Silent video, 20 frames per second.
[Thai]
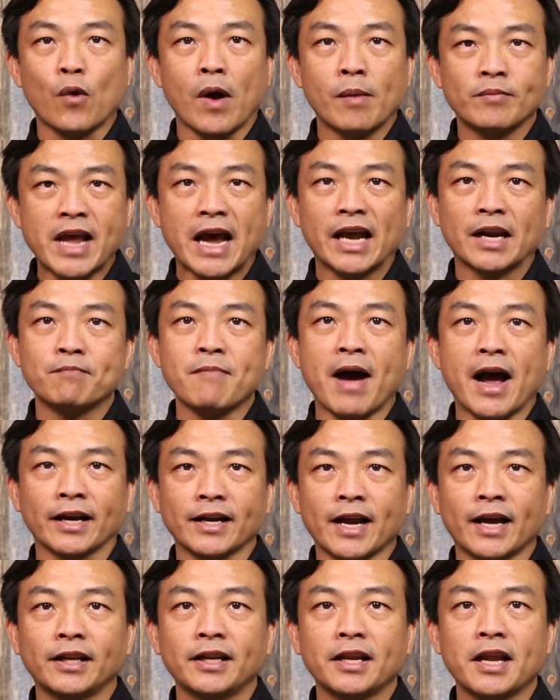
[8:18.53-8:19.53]
มยากลำบาก
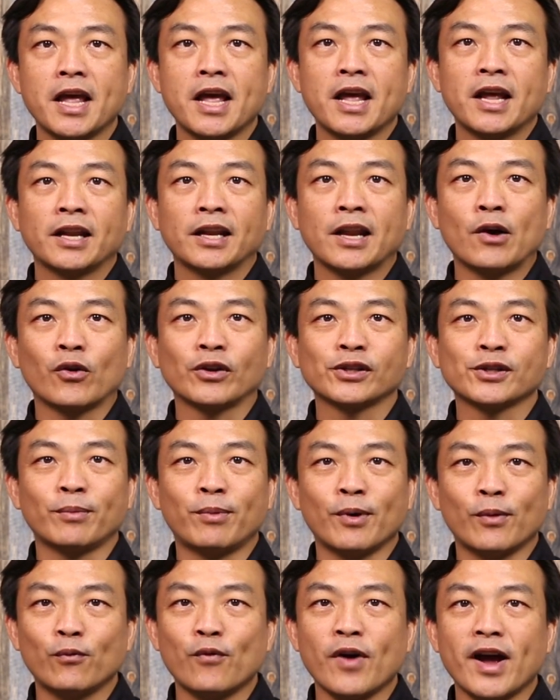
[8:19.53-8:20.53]
นั้นเราก็จะ
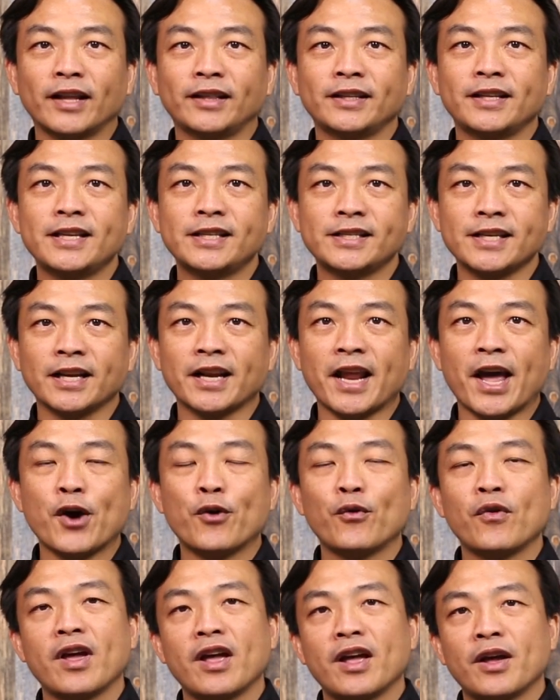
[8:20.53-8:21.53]
พบว่าที่จริงแล้ว
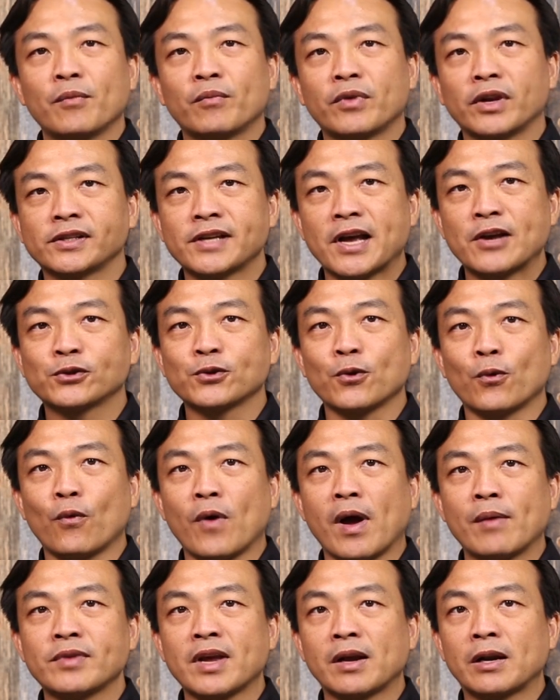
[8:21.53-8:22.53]
พระเจ้าส่งค
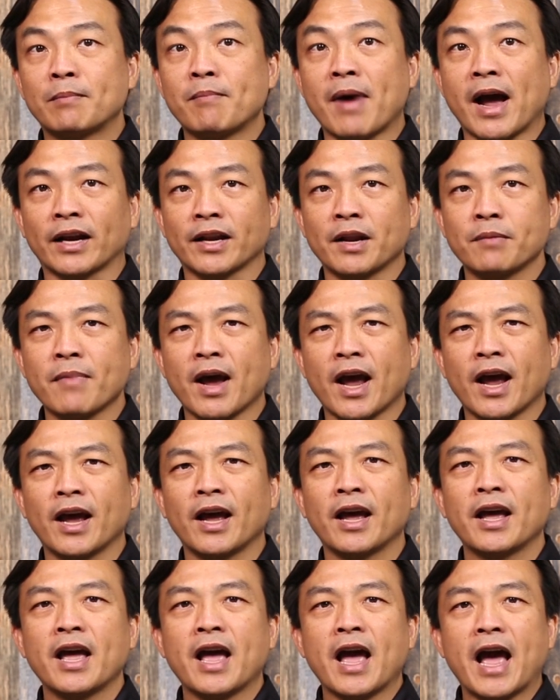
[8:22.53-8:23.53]
วามยากลำบากนั้นมา
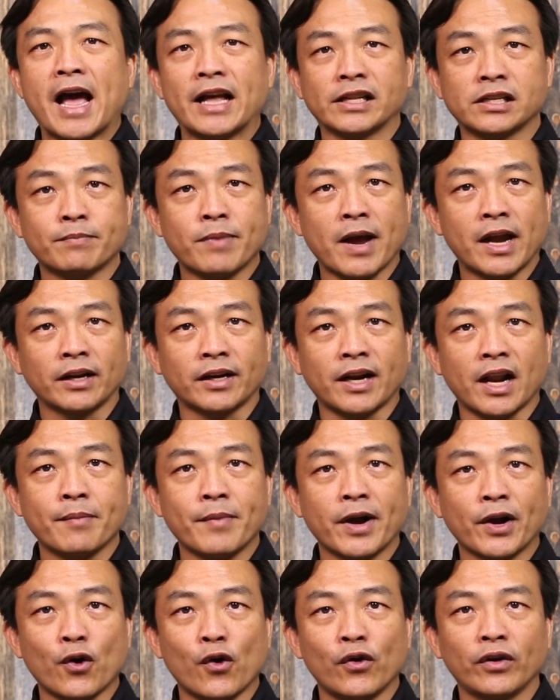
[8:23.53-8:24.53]
อาจจะผ่านใคร
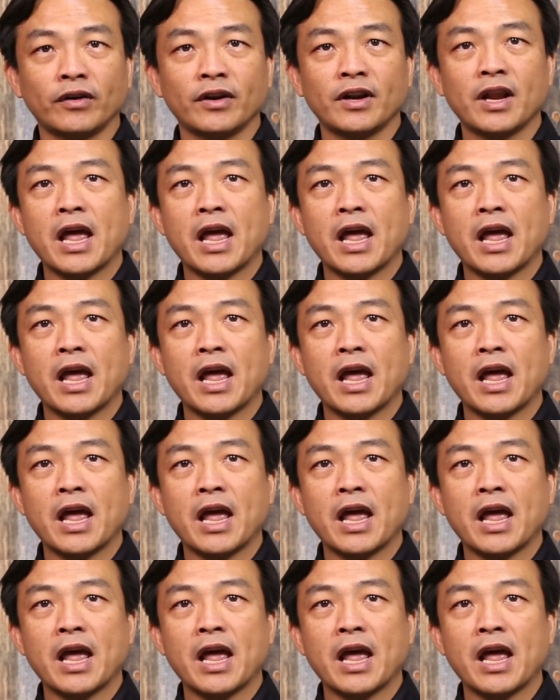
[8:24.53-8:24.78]
บางคน